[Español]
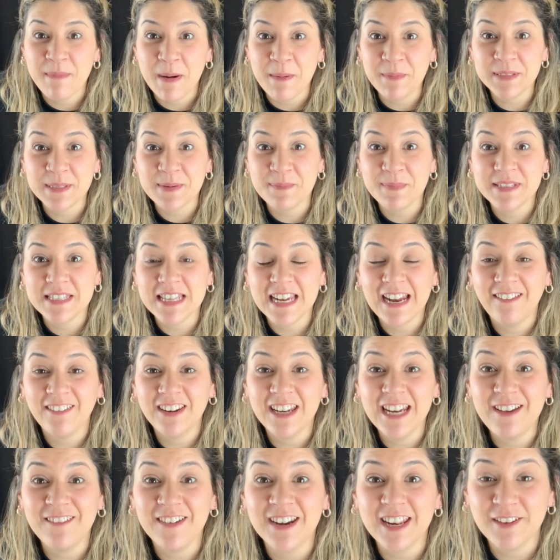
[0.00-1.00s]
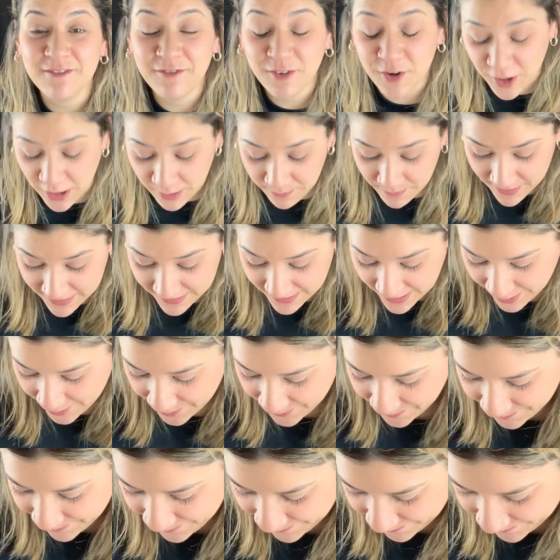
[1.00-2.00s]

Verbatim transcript: vamos a empezar a abrir a ver qué fue lo que mandaron.